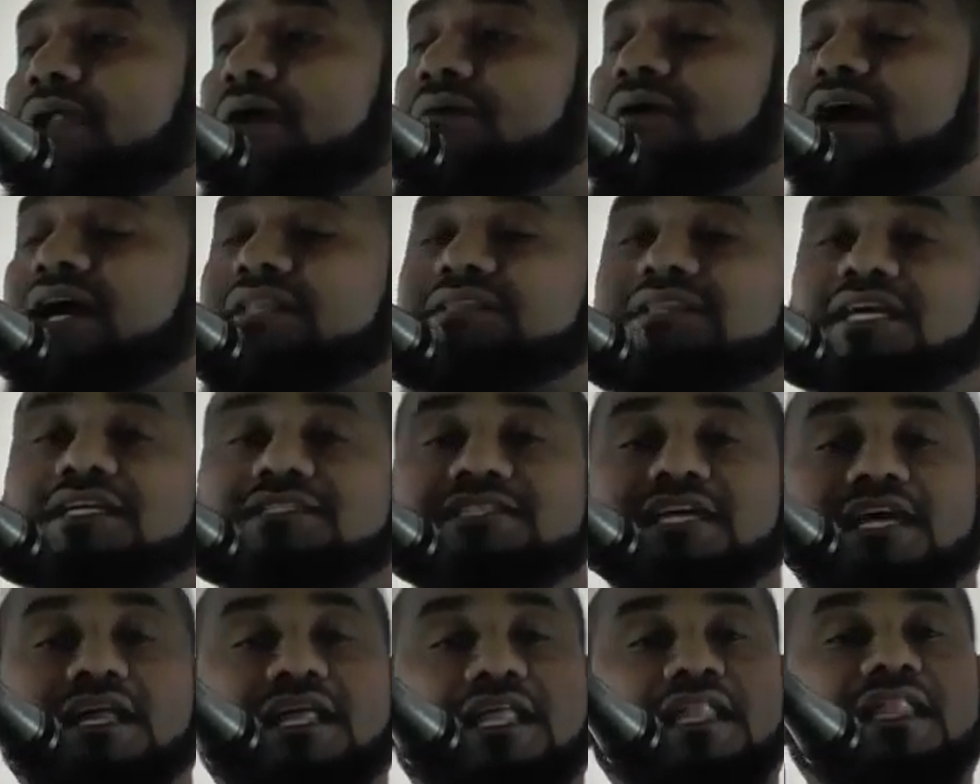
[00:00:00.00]
ప్రవక్త
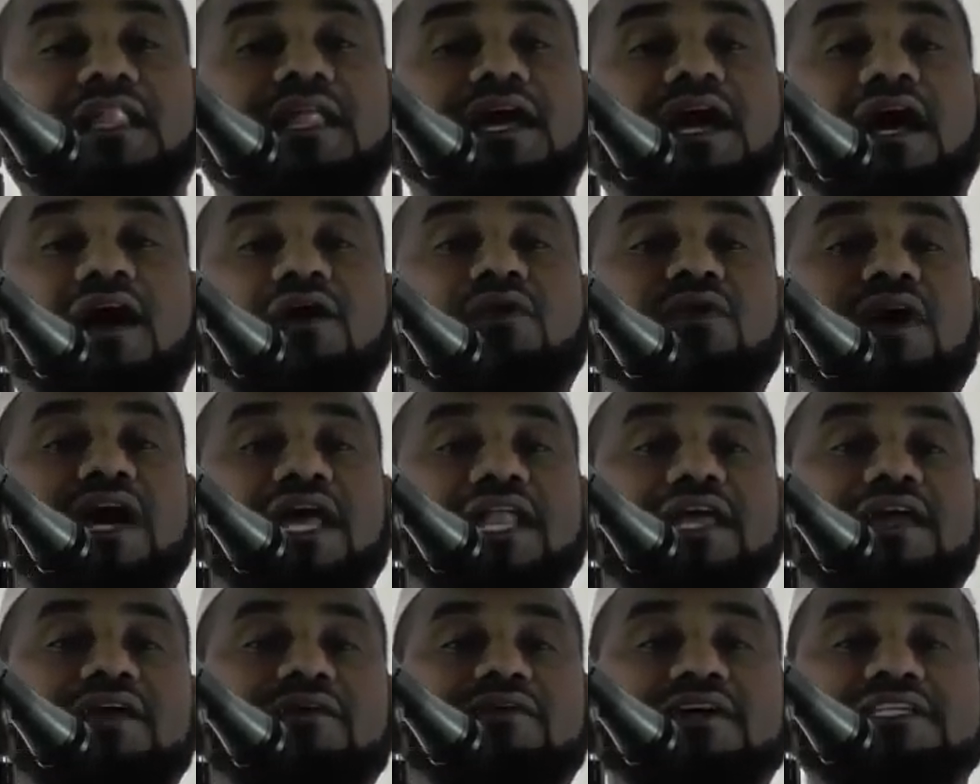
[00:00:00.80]
సలల్లాహు
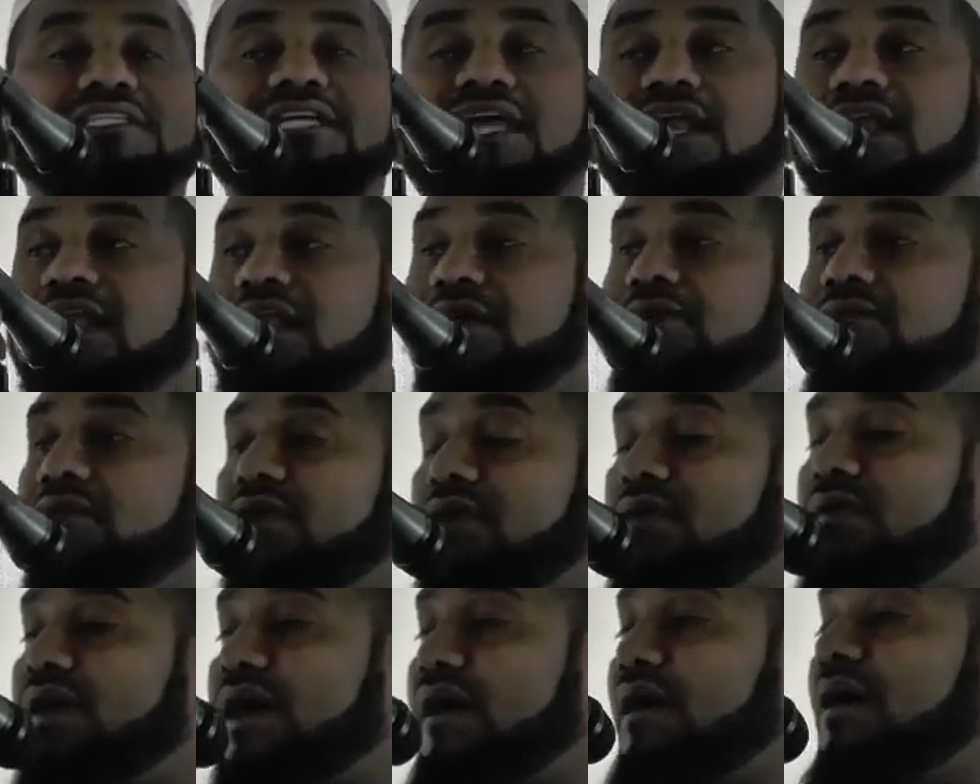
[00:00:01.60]
అలీ
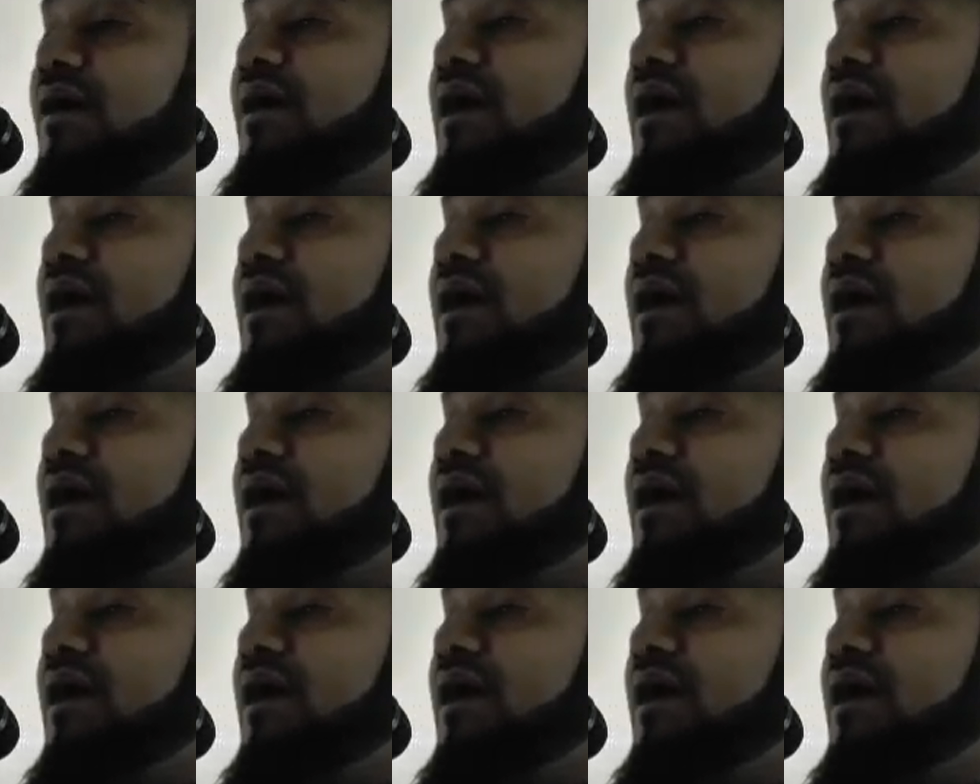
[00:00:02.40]
వసల్లంలో